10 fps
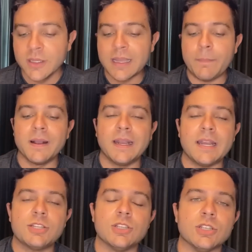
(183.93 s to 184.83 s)
da
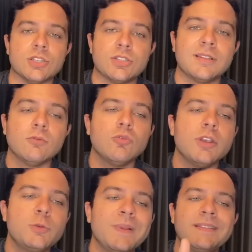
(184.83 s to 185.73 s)
pancreatite? São
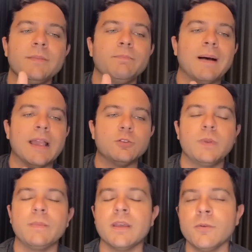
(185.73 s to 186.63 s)
dois principais. O
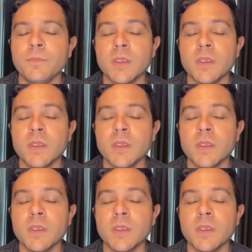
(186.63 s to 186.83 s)
primeiro